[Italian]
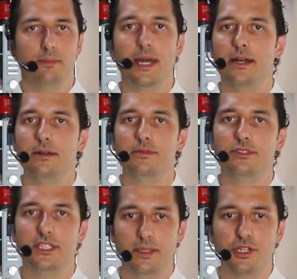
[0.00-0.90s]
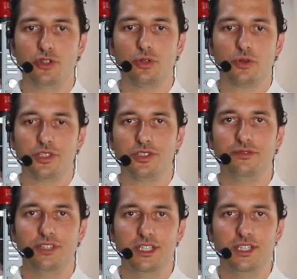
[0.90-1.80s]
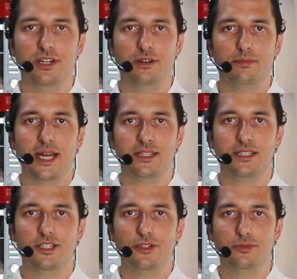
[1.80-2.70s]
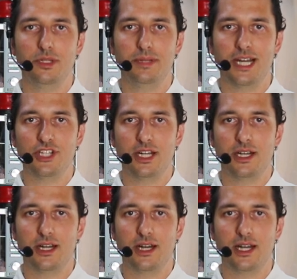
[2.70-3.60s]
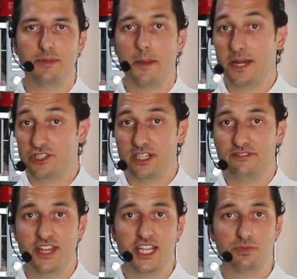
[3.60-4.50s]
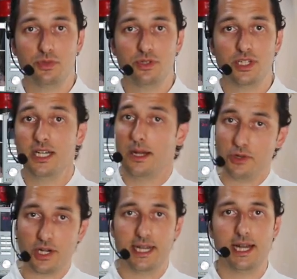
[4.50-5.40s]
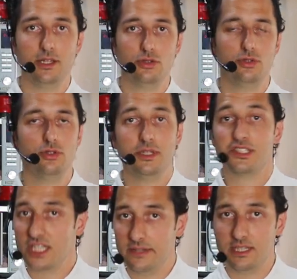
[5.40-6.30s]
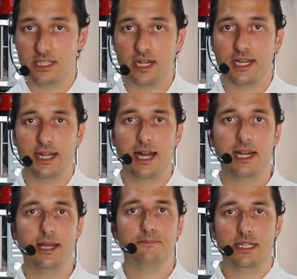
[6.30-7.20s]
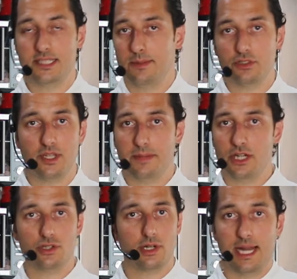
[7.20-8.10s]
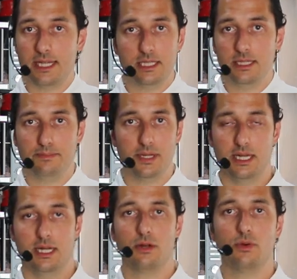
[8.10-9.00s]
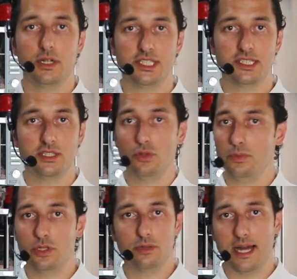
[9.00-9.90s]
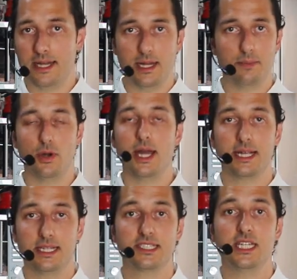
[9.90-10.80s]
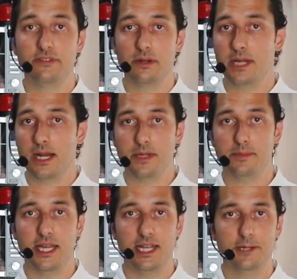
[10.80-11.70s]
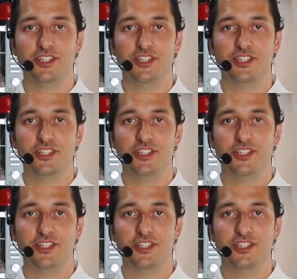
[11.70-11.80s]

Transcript: Bene, se ti è piaciuto questo video metti un mi piace alla, mia pagina Facebook, al mio canale YouTube, iscriviti al canale, restiamo sempre aggiornati per qualsiasi dubbio o domanda puoi anche scrivermi alla mia mail.